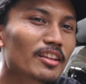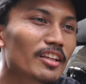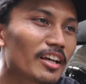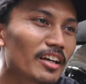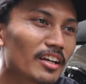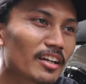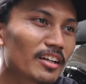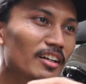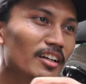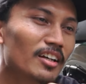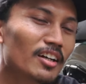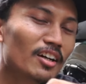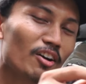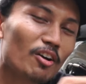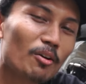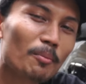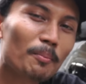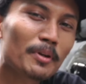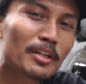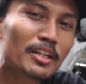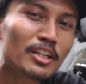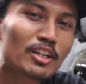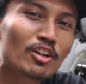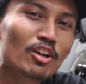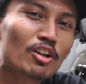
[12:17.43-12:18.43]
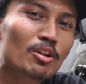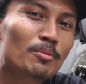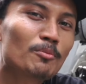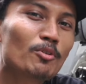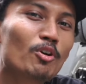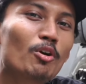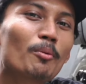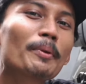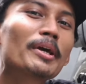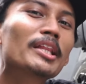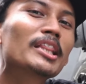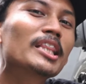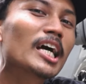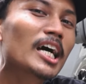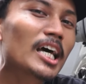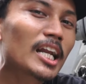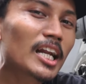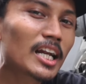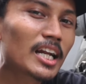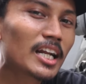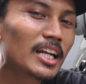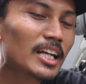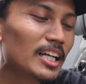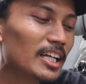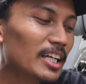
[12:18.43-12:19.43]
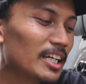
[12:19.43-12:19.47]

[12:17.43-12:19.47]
Eh, komen di kolom komentar.